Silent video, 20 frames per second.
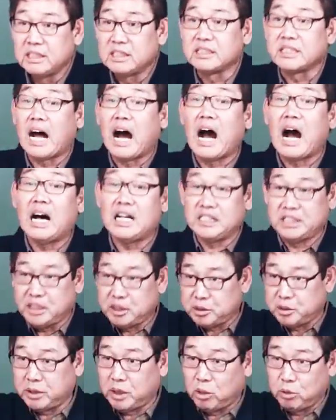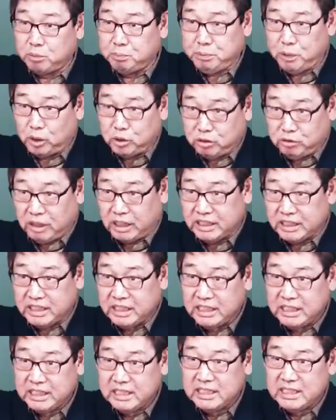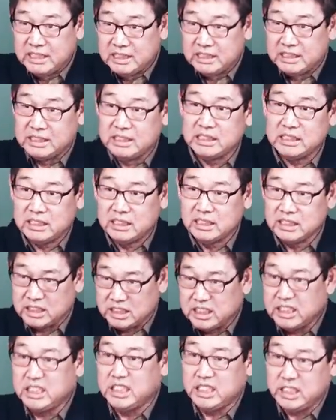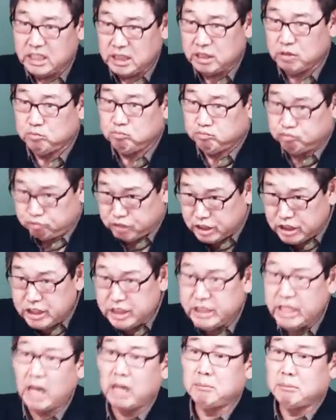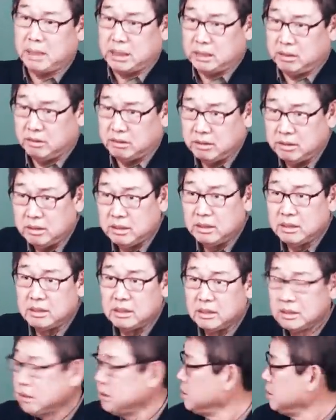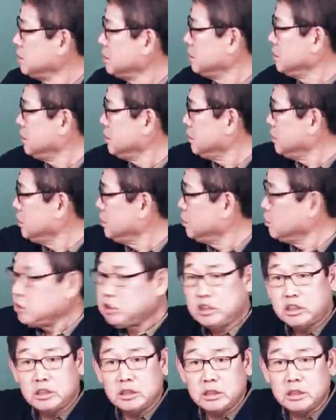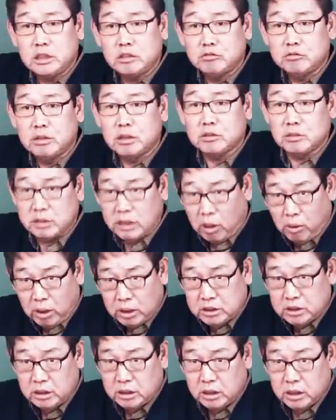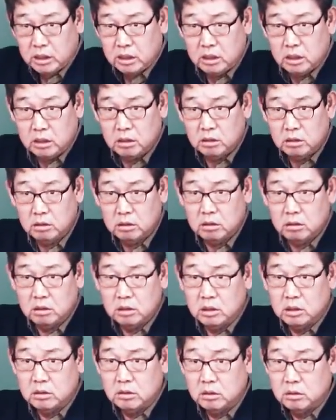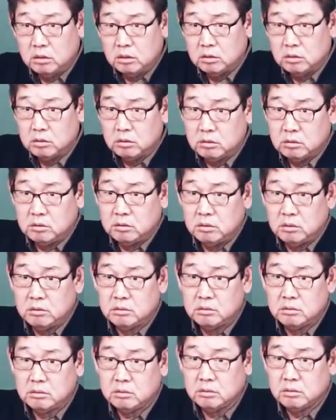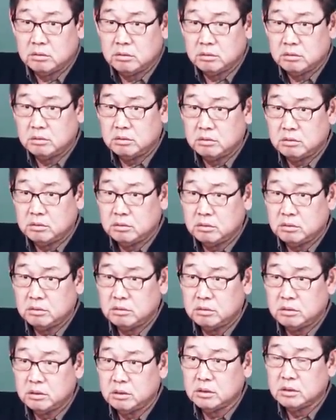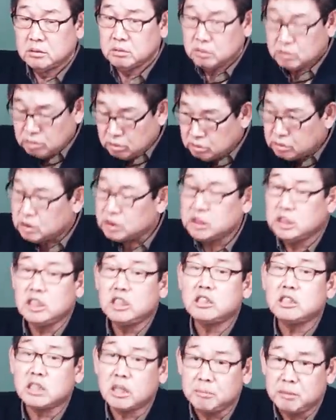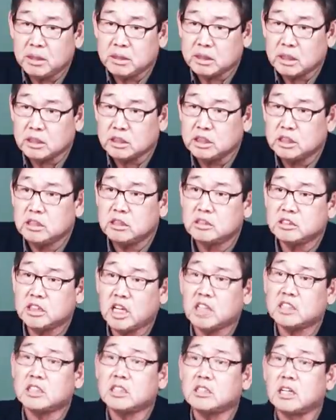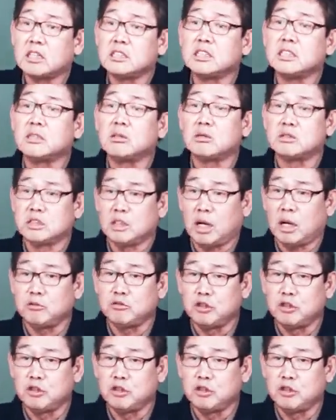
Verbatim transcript: 나한테서 나온 편관. 응? 일이 무진장 많아. 신중에서 나왔잖아. 내가 나를 스트레스 받게 한다고 해석해도 되는 건가 그렇지 일 때문에 그냥 일을 네. 찾아다니는 거지.